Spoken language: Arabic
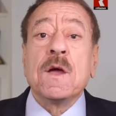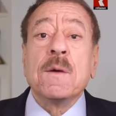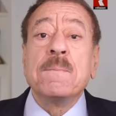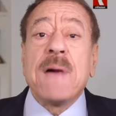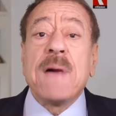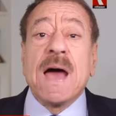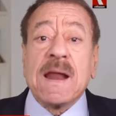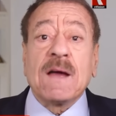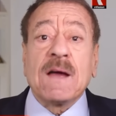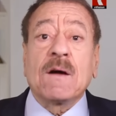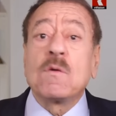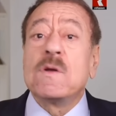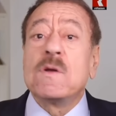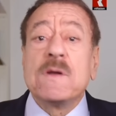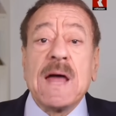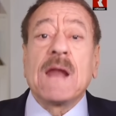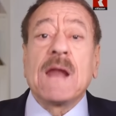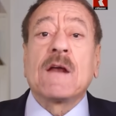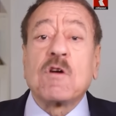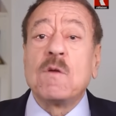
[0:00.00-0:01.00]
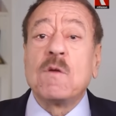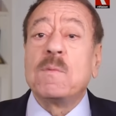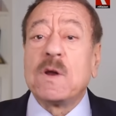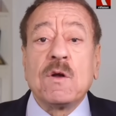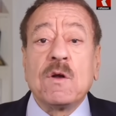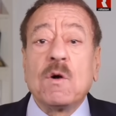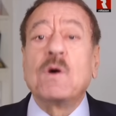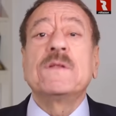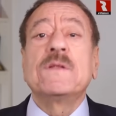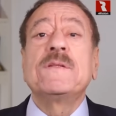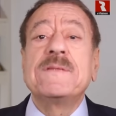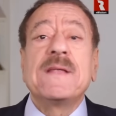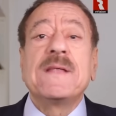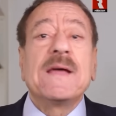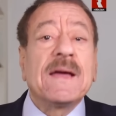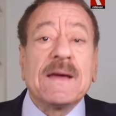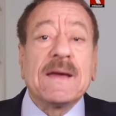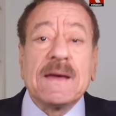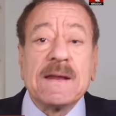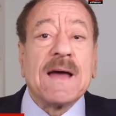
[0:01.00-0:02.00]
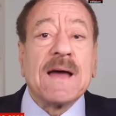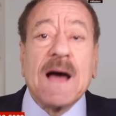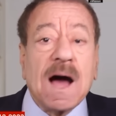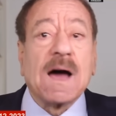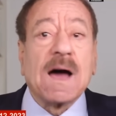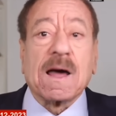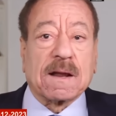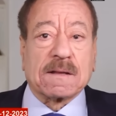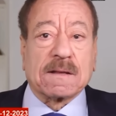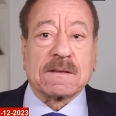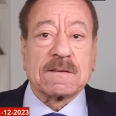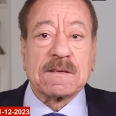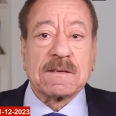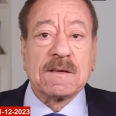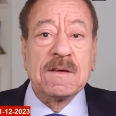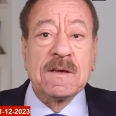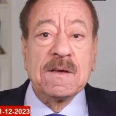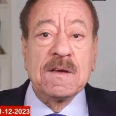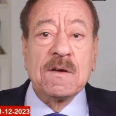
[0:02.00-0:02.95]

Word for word: امبارح قلنا لكم الهدنه انهارت